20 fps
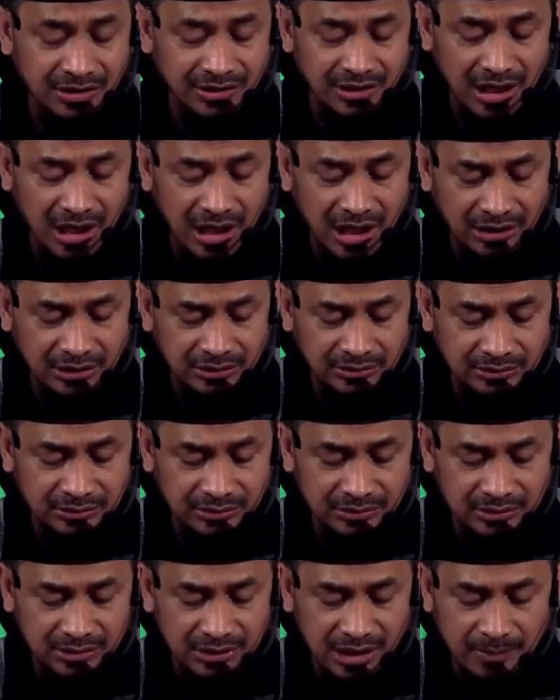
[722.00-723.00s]
nasihat,
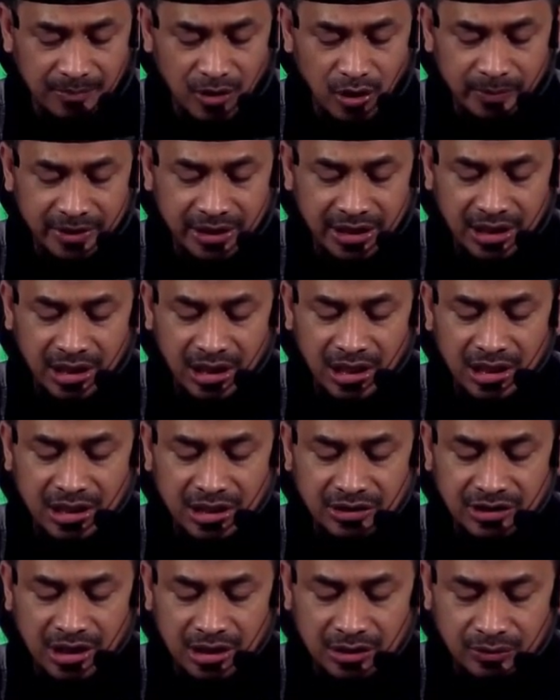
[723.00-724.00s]
yang mau menerima
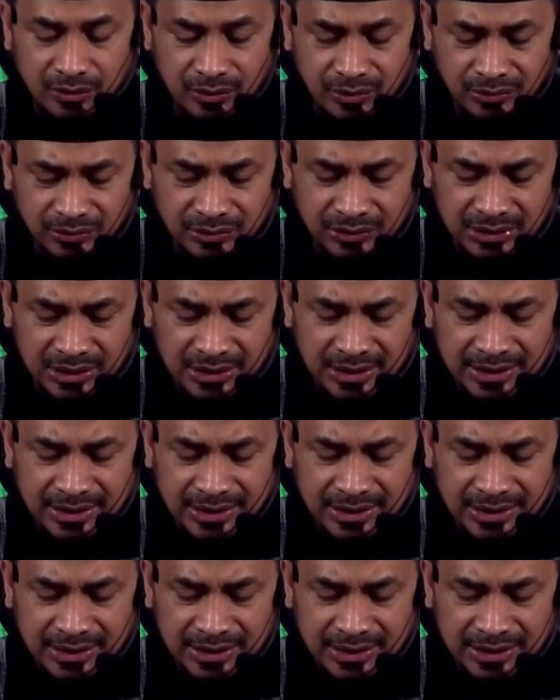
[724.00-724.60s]
nasihatku,